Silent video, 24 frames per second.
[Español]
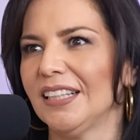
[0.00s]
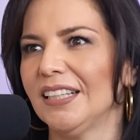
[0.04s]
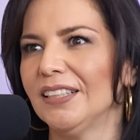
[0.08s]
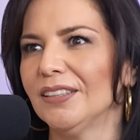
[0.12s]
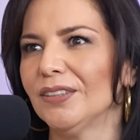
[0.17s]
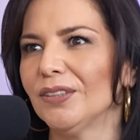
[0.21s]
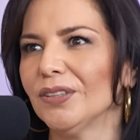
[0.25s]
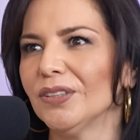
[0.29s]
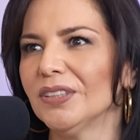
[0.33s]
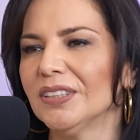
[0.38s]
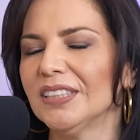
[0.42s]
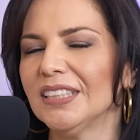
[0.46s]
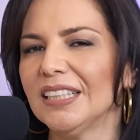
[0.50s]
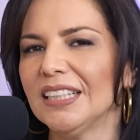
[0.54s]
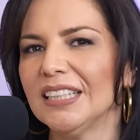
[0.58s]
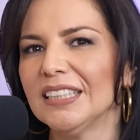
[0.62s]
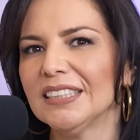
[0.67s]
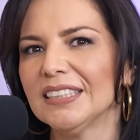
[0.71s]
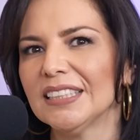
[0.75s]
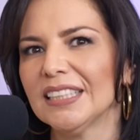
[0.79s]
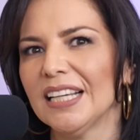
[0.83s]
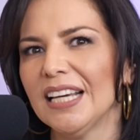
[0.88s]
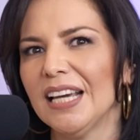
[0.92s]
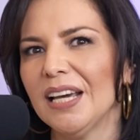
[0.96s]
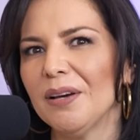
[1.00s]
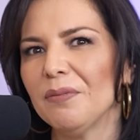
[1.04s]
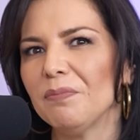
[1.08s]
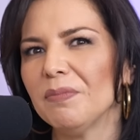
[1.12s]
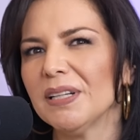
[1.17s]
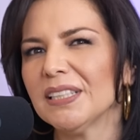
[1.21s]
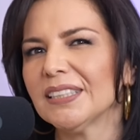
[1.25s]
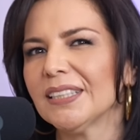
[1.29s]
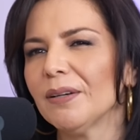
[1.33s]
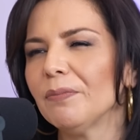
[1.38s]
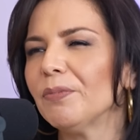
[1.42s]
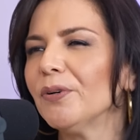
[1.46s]
Entonces,
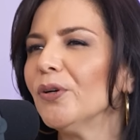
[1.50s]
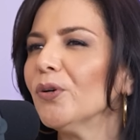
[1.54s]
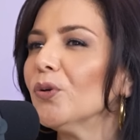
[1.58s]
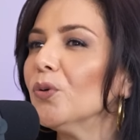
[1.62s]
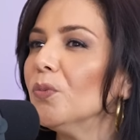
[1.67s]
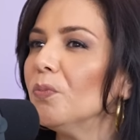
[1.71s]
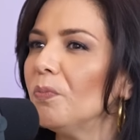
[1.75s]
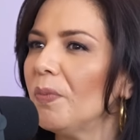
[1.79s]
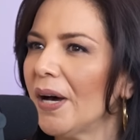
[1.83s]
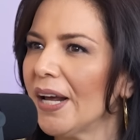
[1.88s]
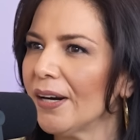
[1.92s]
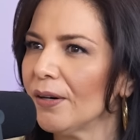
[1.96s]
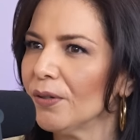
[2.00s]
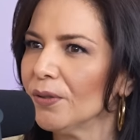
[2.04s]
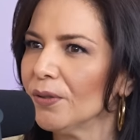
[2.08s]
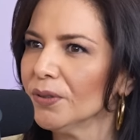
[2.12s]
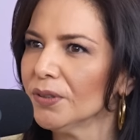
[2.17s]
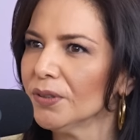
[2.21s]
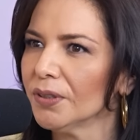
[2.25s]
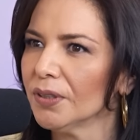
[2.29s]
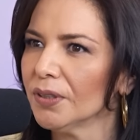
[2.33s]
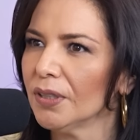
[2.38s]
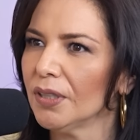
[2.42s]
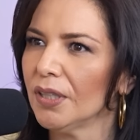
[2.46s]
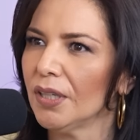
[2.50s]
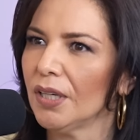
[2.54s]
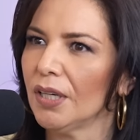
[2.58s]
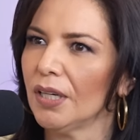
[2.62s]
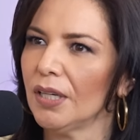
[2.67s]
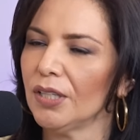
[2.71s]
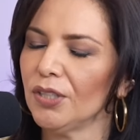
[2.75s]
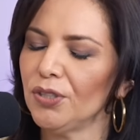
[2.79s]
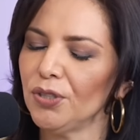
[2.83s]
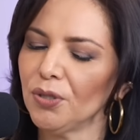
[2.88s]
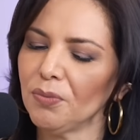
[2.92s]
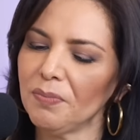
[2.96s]
más que preocuparnos,
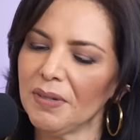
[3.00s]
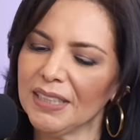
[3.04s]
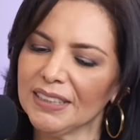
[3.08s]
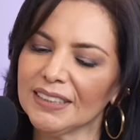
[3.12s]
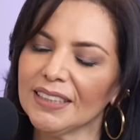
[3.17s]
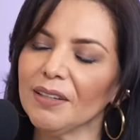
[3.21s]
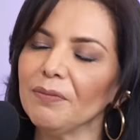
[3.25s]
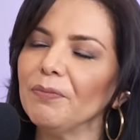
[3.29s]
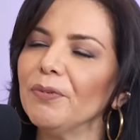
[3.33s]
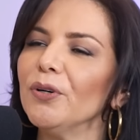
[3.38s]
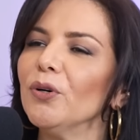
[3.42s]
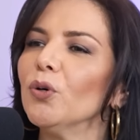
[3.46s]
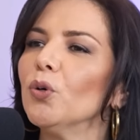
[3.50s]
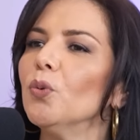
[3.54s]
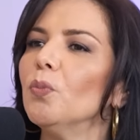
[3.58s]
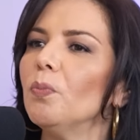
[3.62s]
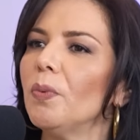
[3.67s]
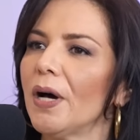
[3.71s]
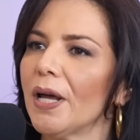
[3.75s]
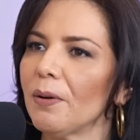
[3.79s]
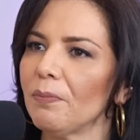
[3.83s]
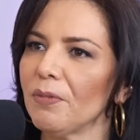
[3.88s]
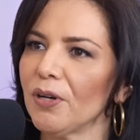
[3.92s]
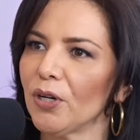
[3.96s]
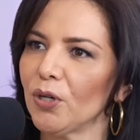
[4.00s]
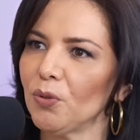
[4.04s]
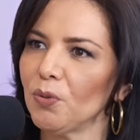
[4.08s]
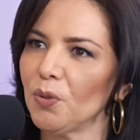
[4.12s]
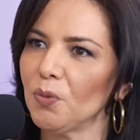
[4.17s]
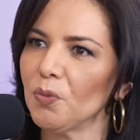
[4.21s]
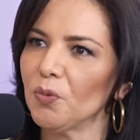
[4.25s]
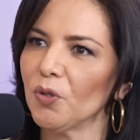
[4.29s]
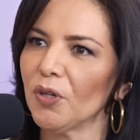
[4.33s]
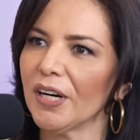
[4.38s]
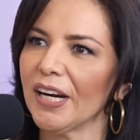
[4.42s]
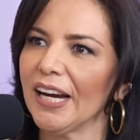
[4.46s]
yo más que preocuparme como
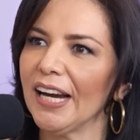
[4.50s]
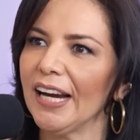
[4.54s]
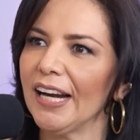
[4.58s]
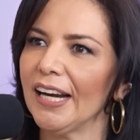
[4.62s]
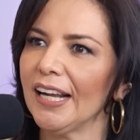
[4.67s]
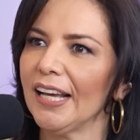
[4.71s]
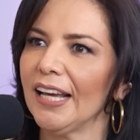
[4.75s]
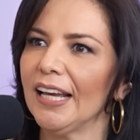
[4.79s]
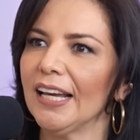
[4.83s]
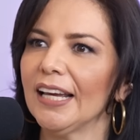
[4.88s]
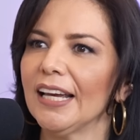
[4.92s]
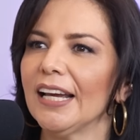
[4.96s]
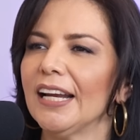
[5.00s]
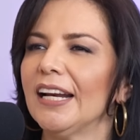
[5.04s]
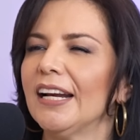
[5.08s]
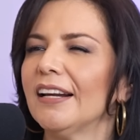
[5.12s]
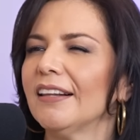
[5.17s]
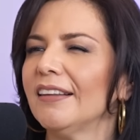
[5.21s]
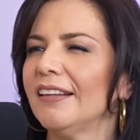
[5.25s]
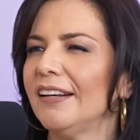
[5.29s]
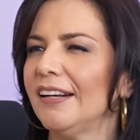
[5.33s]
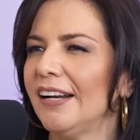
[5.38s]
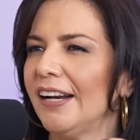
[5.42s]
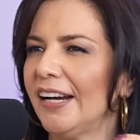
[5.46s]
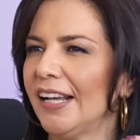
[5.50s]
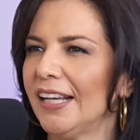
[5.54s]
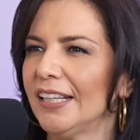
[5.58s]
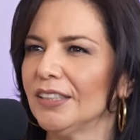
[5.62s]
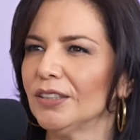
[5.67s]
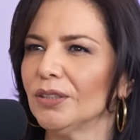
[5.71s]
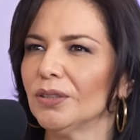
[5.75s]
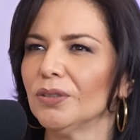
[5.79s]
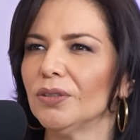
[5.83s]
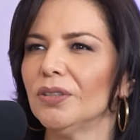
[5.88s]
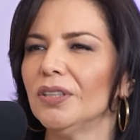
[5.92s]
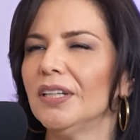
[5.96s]
mujer en querer tener
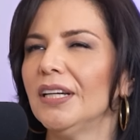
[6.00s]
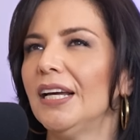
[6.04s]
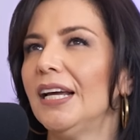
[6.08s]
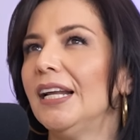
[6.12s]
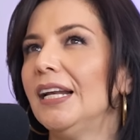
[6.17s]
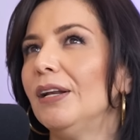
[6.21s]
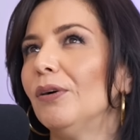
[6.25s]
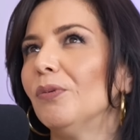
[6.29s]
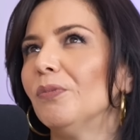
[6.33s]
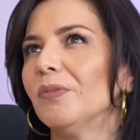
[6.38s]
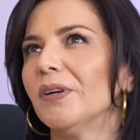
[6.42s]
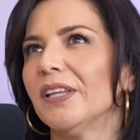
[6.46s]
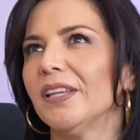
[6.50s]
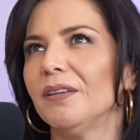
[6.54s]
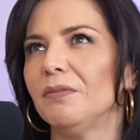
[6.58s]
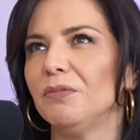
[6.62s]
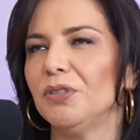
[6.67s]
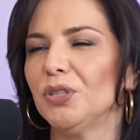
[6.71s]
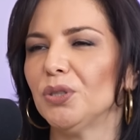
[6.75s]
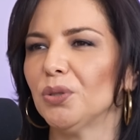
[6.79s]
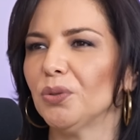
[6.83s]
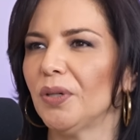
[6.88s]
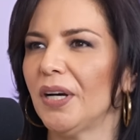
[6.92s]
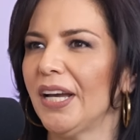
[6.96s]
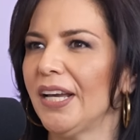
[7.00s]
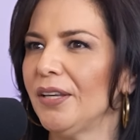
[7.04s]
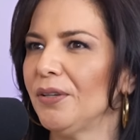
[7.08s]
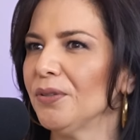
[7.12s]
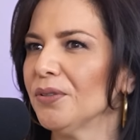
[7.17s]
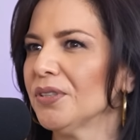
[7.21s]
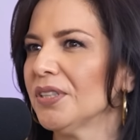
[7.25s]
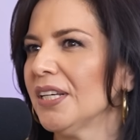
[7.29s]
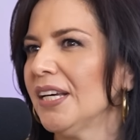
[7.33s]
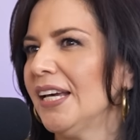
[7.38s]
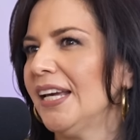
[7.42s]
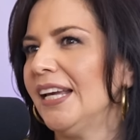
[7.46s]
esto, el hombre de mis
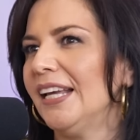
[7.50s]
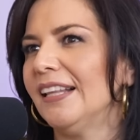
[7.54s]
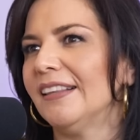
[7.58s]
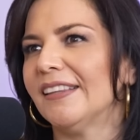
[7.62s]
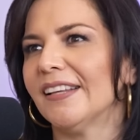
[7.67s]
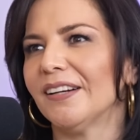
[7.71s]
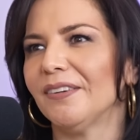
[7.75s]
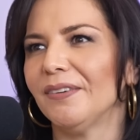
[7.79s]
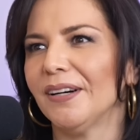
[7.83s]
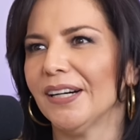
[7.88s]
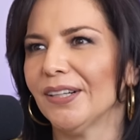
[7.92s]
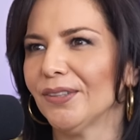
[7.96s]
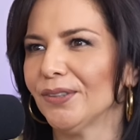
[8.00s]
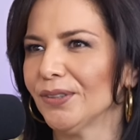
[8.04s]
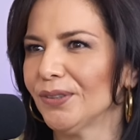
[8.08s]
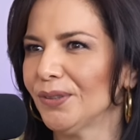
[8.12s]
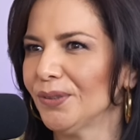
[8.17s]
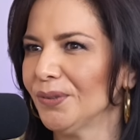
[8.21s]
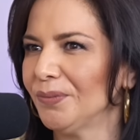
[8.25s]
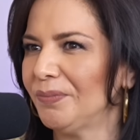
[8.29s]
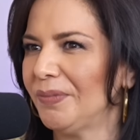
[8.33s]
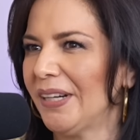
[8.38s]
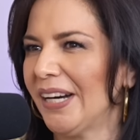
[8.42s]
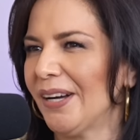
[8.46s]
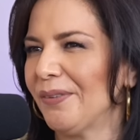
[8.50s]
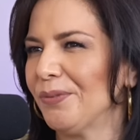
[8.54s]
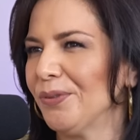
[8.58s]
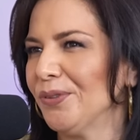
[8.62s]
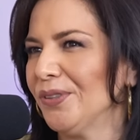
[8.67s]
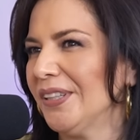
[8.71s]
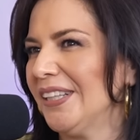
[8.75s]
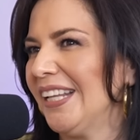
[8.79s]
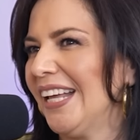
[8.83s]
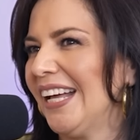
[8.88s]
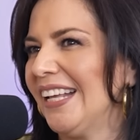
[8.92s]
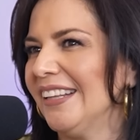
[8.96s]
sueños, el trabajo súper
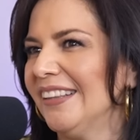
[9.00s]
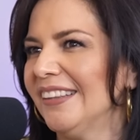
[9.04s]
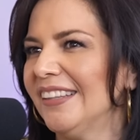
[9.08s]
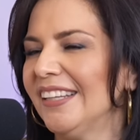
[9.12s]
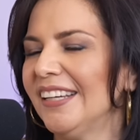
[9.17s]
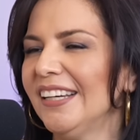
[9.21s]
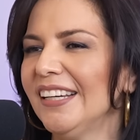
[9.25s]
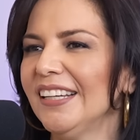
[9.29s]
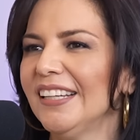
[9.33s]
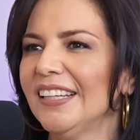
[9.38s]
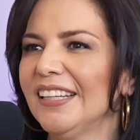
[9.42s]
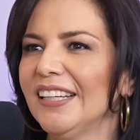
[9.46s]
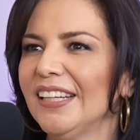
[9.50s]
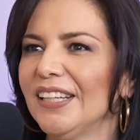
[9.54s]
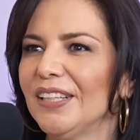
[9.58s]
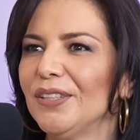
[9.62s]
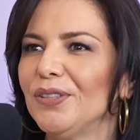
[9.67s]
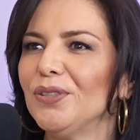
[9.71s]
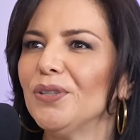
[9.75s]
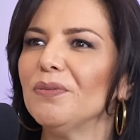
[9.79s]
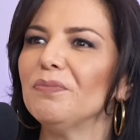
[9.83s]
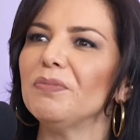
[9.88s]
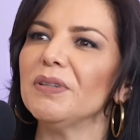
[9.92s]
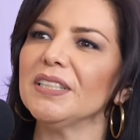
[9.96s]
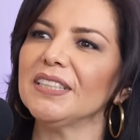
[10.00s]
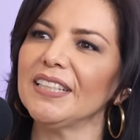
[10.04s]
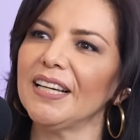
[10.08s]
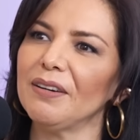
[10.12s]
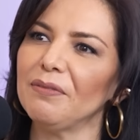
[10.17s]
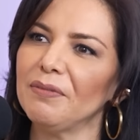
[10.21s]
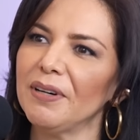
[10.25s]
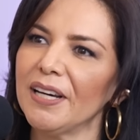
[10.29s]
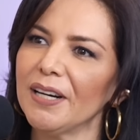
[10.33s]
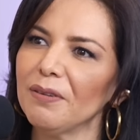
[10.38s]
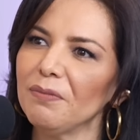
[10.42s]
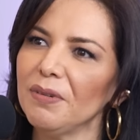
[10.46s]
abundante, yo empecé a
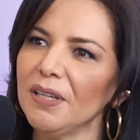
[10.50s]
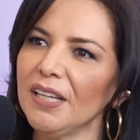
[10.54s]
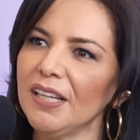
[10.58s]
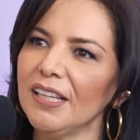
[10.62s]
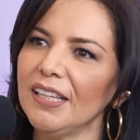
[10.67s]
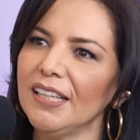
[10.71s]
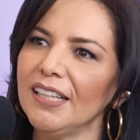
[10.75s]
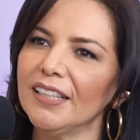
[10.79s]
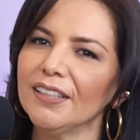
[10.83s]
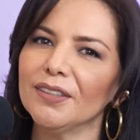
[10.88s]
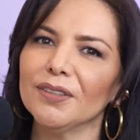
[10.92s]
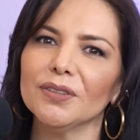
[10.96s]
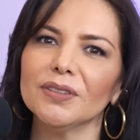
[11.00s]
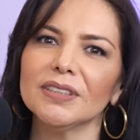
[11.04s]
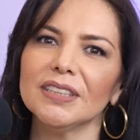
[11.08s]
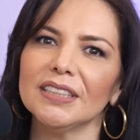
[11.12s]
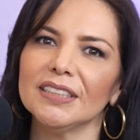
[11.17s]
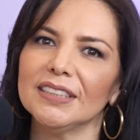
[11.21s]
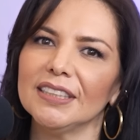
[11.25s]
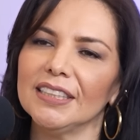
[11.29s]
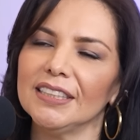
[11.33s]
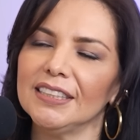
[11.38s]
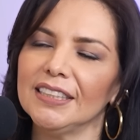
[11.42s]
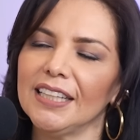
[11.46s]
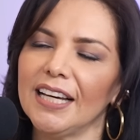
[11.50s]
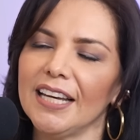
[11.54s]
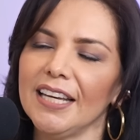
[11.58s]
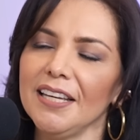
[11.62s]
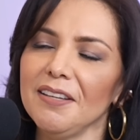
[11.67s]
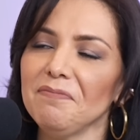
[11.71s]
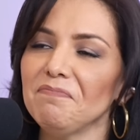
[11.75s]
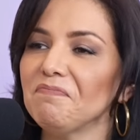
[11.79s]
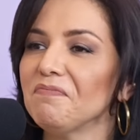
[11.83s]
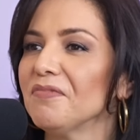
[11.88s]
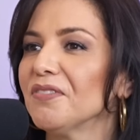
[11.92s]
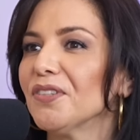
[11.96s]
amarme y entonces desde
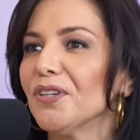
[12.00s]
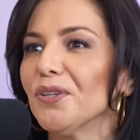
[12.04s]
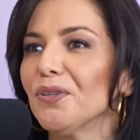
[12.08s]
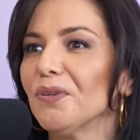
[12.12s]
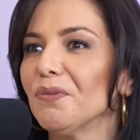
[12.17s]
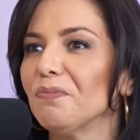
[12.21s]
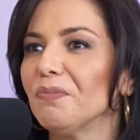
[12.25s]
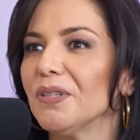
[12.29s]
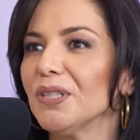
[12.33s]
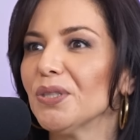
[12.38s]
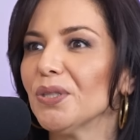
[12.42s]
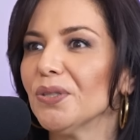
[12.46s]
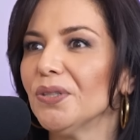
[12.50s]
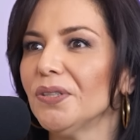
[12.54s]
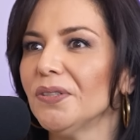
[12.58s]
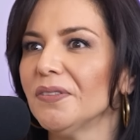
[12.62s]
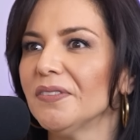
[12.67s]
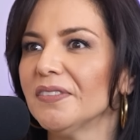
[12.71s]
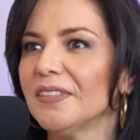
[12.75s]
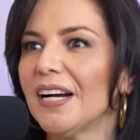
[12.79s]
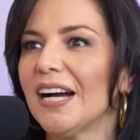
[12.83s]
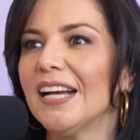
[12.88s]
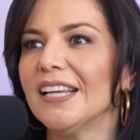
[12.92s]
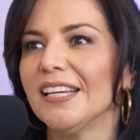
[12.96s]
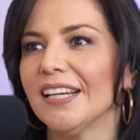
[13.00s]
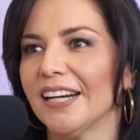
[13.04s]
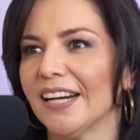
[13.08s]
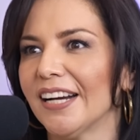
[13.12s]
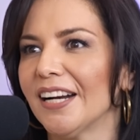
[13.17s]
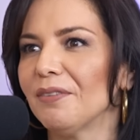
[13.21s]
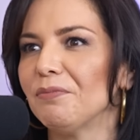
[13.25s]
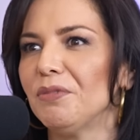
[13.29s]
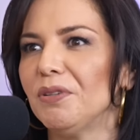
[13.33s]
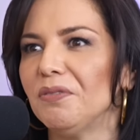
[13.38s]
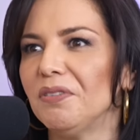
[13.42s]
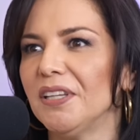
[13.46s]
ahí todo empezó a llegar
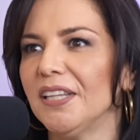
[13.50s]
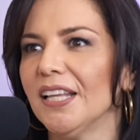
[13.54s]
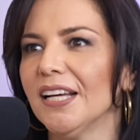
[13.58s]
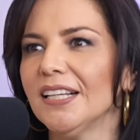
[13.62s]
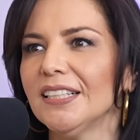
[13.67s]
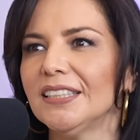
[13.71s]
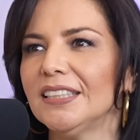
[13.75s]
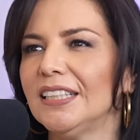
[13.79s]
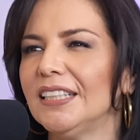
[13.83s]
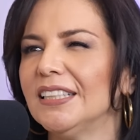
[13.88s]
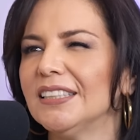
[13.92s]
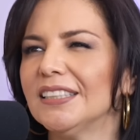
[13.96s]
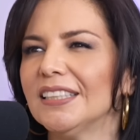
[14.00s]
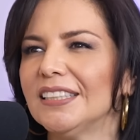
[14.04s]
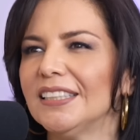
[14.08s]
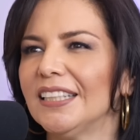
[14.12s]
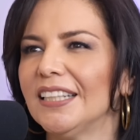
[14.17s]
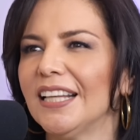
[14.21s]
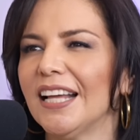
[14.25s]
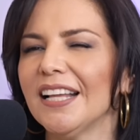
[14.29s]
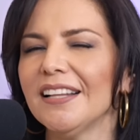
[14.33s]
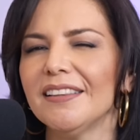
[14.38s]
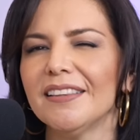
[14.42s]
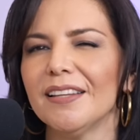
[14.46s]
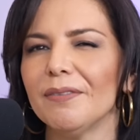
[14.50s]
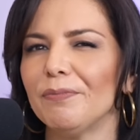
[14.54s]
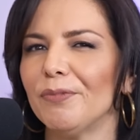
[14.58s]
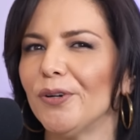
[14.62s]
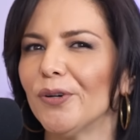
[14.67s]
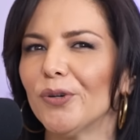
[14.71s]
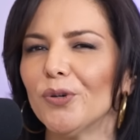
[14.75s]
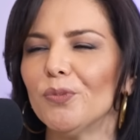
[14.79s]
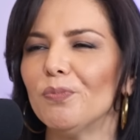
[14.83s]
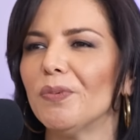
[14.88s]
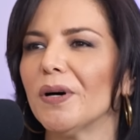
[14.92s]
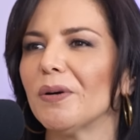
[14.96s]
a mi vida sin necesidad de
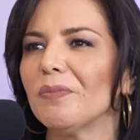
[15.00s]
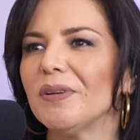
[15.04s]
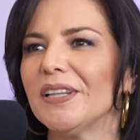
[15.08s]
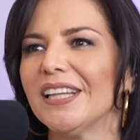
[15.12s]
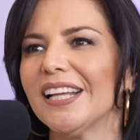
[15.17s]
preocuparme